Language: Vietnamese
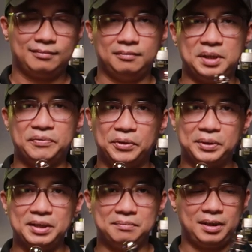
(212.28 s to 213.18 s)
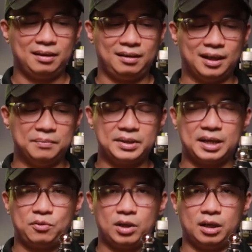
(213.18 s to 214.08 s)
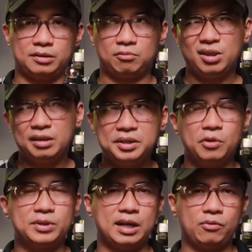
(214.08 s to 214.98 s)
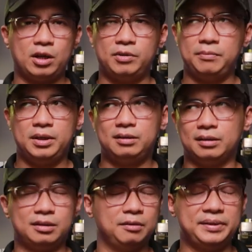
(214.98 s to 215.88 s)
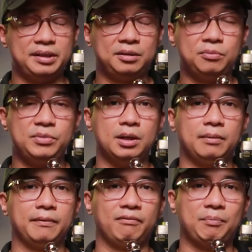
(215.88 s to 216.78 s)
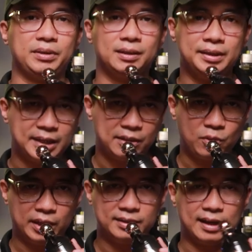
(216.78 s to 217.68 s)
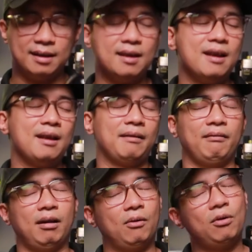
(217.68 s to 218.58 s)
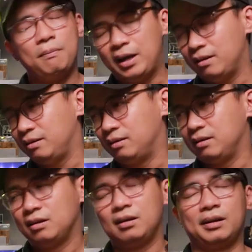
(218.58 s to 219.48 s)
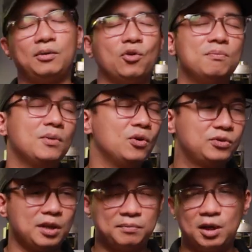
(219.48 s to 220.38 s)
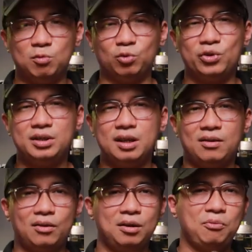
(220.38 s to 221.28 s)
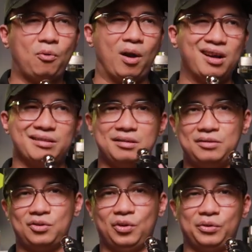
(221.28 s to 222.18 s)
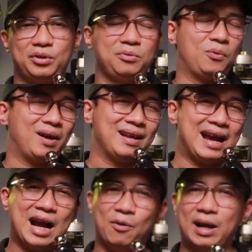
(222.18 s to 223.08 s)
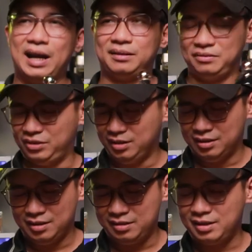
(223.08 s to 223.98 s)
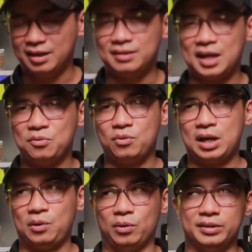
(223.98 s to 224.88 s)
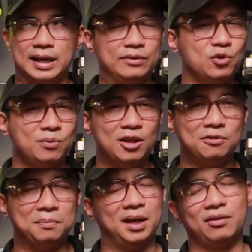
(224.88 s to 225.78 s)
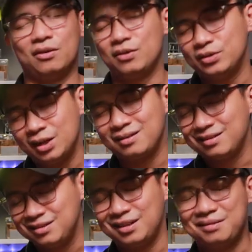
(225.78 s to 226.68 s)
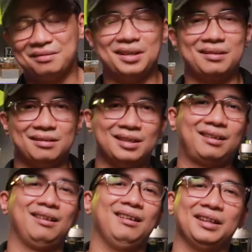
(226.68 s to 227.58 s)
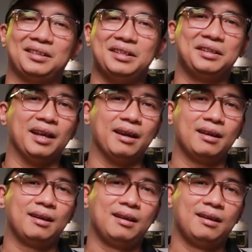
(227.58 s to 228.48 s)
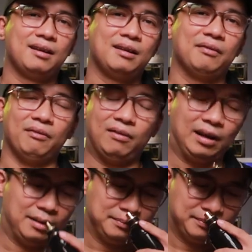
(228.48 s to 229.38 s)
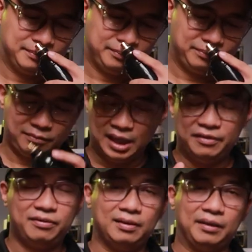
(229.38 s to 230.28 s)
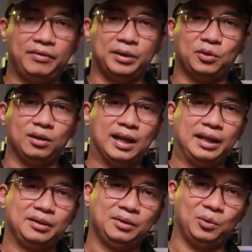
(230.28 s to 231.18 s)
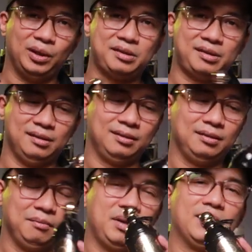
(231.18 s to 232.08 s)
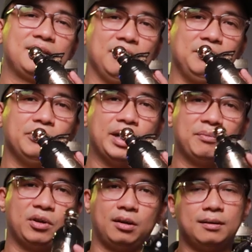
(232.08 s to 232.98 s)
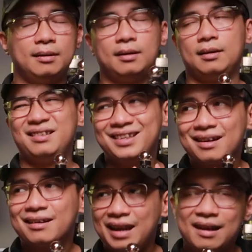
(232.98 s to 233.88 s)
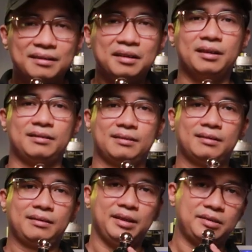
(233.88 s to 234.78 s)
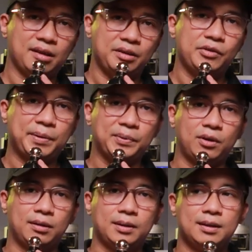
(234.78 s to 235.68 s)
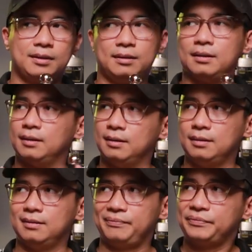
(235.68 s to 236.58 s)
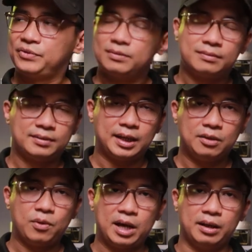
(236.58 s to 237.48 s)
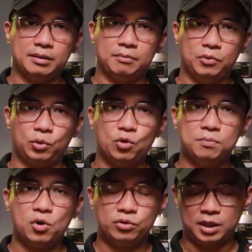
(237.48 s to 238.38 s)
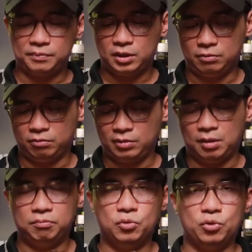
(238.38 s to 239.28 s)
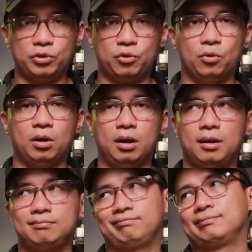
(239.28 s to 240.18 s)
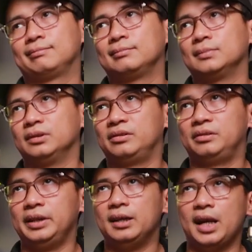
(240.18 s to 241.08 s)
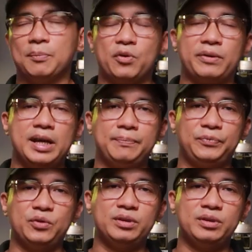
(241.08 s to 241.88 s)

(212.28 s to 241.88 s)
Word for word: mình vô tình mình cầm cái chai nước hoa này trong rất là nhiều chai nước hoa đấy mình thực sự mình xịt không nhiều và mình lấy chai nước hoa này ra và ôn mẹ ơi cái combo trầm hồng tuy nhiên nó không quá là dữ dội nó không quá là ào ạt như những cái chai nước hoa của nhà Trung Đông mà nó rất rất rất rất là tinh tế và đây là phần còn lại của lịch sử mình đã sở hữu em nó rất đáng tiền để sở hữu em nó uh, chai nước hoa này một combo trầm hồng đậm mùi của nhìn là một đêm tuy